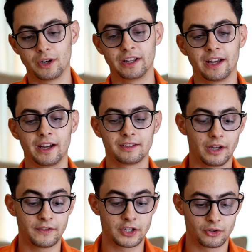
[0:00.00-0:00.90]
de la date,
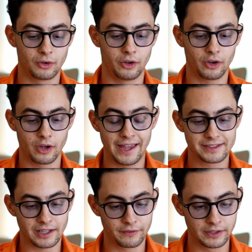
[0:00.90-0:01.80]
affichage de l'heure,
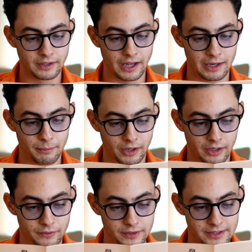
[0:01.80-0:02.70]
extra fine. À l'époque,
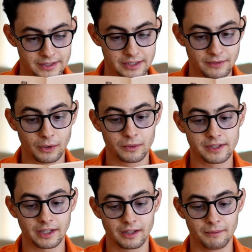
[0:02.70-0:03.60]
elle faisait
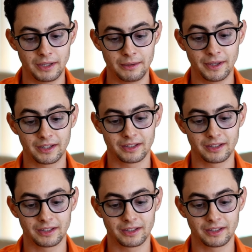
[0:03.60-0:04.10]
6,5 mm